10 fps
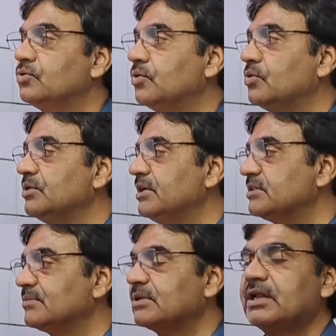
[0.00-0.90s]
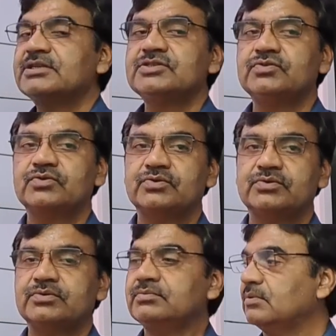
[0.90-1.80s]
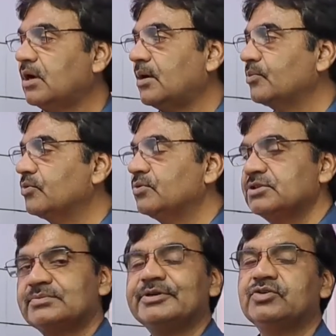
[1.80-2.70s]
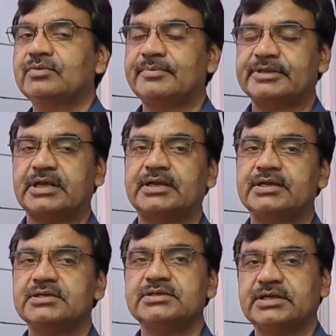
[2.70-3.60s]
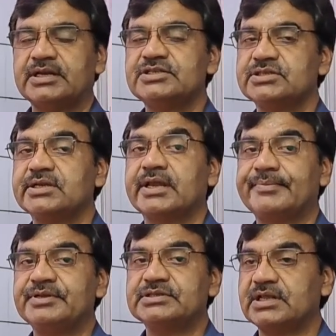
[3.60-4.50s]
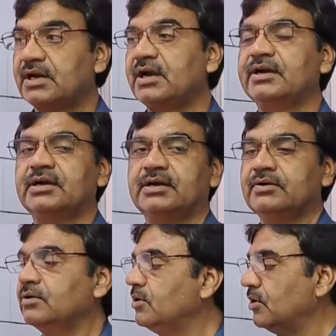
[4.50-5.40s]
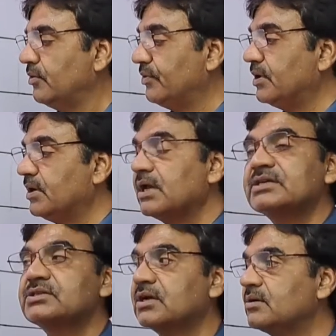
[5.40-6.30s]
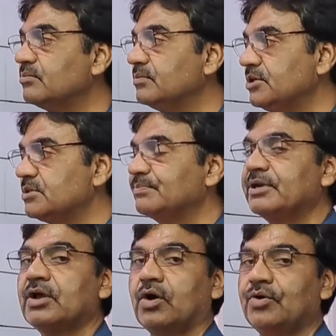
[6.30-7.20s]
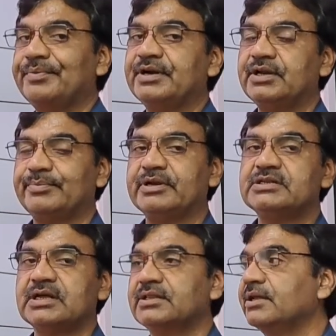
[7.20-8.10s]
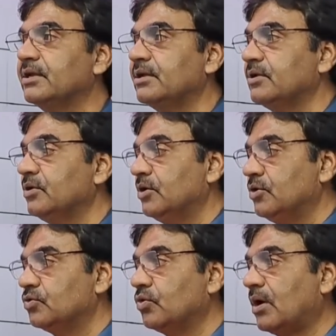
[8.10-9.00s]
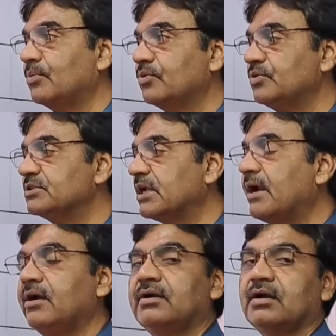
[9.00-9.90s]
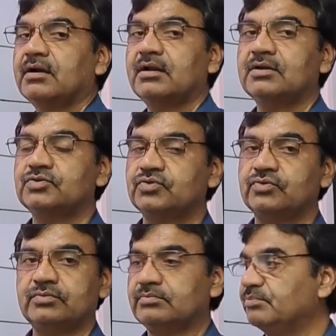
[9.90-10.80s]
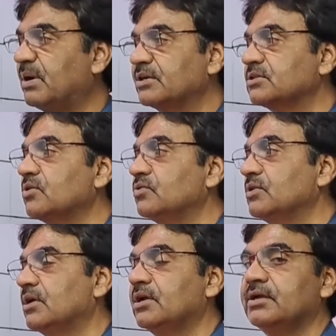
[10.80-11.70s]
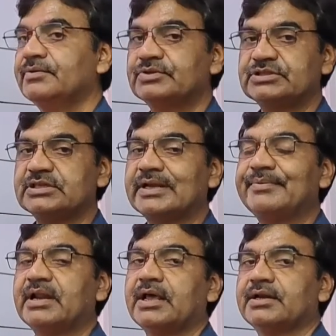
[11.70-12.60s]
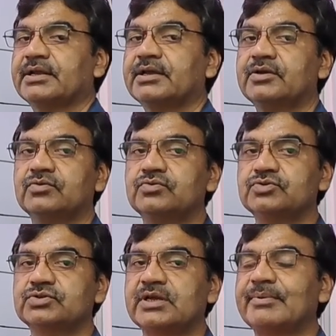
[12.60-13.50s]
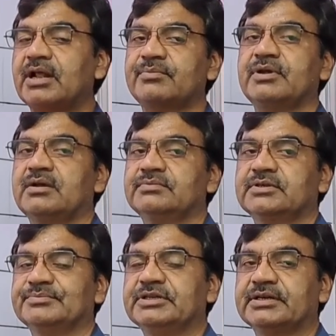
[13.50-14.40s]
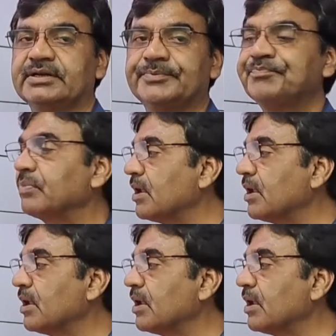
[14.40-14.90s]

तो ये सब सारी चीज़ों को आपको इस वीडियो में बताएंगे यानी सी से रिलेटेड फिर नेक्स्ट हम इस पर और भी डीपली जाते हैं तो आपको इसके इंटरनल जो फंक्शन होते हैं सी के बी लाइन के उसके बारे में हम समझेंगे